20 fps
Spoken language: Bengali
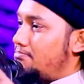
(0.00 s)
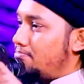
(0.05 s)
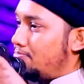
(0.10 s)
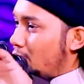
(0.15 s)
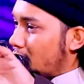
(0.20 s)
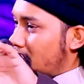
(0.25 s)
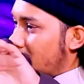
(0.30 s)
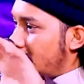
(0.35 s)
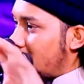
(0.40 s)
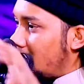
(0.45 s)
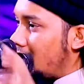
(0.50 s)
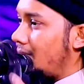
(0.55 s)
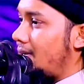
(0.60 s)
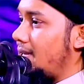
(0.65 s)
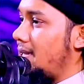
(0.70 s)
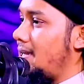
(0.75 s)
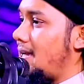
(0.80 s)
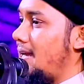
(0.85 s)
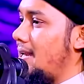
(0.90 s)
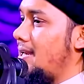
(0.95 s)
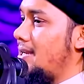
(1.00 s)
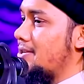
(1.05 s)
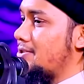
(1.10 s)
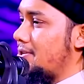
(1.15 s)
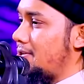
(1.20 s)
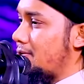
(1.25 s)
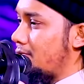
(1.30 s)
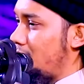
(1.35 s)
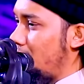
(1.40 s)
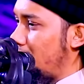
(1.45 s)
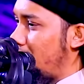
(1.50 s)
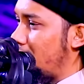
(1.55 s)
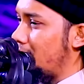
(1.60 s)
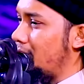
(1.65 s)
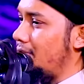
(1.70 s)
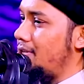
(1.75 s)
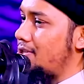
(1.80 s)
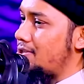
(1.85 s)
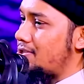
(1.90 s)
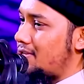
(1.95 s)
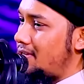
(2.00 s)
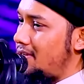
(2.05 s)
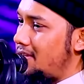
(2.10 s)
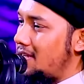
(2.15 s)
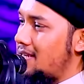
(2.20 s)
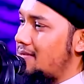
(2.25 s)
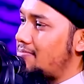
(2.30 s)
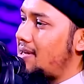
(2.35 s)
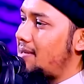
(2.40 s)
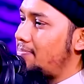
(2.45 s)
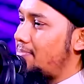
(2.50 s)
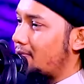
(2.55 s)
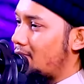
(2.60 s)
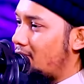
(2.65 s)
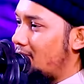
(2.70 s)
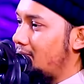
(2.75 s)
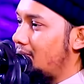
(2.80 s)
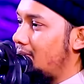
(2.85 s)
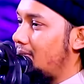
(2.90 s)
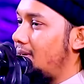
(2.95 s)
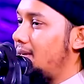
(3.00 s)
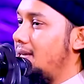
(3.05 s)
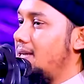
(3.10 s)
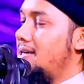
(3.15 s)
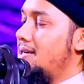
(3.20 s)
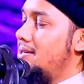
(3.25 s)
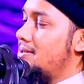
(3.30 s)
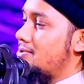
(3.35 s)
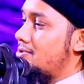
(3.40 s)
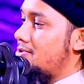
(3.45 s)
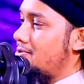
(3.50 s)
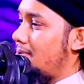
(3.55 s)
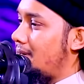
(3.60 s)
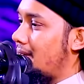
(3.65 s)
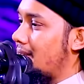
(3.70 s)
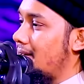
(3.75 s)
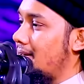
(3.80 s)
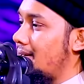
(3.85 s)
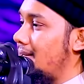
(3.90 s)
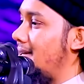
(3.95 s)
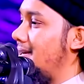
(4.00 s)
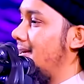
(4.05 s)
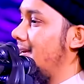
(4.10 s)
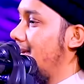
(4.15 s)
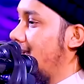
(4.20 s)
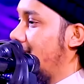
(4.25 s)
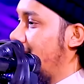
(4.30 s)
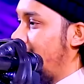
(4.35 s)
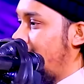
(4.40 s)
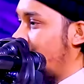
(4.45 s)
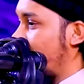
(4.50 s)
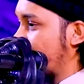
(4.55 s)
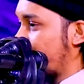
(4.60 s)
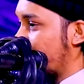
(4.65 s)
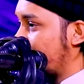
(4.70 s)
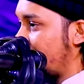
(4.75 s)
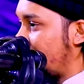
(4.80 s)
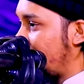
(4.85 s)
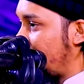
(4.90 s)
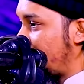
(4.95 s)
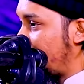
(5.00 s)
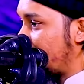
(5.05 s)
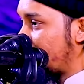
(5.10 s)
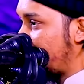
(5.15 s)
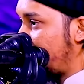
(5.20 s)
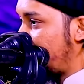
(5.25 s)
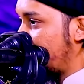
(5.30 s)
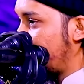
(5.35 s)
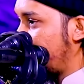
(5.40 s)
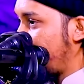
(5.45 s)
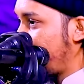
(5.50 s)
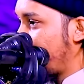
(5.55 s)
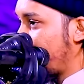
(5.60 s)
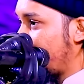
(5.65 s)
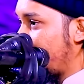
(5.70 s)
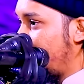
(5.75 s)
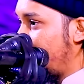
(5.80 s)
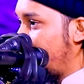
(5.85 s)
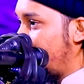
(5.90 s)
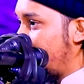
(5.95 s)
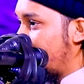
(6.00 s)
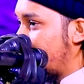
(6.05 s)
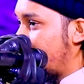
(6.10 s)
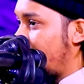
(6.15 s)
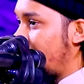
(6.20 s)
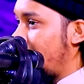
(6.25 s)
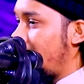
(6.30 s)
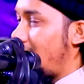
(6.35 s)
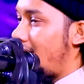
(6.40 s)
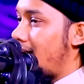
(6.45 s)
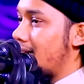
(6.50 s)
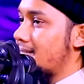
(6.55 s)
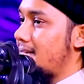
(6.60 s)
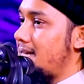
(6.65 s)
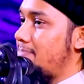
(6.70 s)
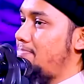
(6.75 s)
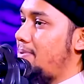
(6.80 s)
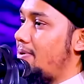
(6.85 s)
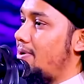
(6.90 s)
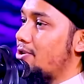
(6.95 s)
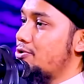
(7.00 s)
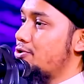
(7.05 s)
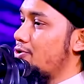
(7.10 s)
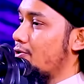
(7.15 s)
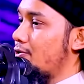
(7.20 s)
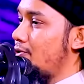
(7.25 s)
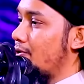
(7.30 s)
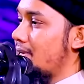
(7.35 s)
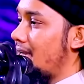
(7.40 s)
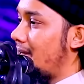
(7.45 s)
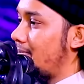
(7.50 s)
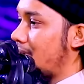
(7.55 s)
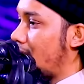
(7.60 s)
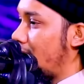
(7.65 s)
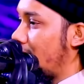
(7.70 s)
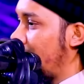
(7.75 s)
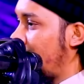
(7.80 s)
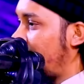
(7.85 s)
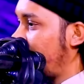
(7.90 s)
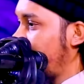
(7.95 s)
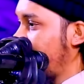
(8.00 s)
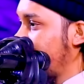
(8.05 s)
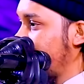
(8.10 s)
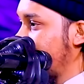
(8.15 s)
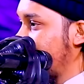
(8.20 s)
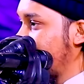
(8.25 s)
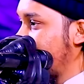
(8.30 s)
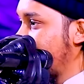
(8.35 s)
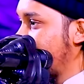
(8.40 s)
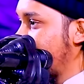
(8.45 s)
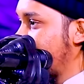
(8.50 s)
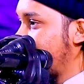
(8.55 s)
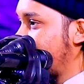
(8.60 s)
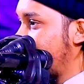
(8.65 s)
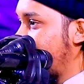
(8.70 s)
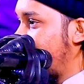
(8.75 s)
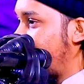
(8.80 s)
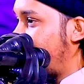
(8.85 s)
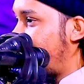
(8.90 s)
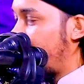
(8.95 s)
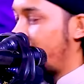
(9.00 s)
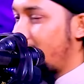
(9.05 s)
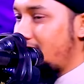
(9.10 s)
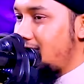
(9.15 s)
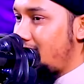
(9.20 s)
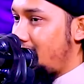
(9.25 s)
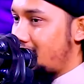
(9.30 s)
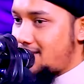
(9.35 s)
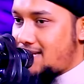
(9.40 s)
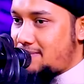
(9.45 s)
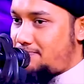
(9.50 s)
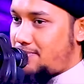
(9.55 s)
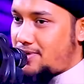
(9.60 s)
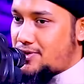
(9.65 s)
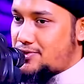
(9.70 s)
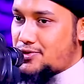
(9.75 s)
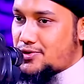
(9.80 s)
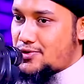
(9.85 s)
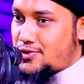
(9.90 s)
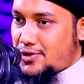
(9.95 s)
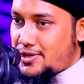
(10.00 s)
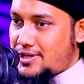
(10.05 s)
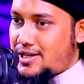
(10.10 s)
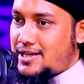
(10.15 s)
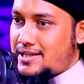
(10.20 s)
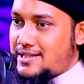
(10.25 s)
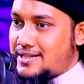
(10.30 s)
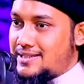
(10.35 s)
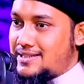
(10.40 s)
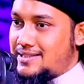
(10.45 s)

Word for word: পতিতালয় আল্লাহর সাথে কুফুরি সেরেক মাপে কম দেওয়া সুবহানাল্লাহ এগুলো চলছে না আমাদের সমাজে তাহলে আজাব পাওয়ার যোগ্য কি আমরা হই নাই আমরা কি আজাব পাওয়ার যোগ্য হই নাই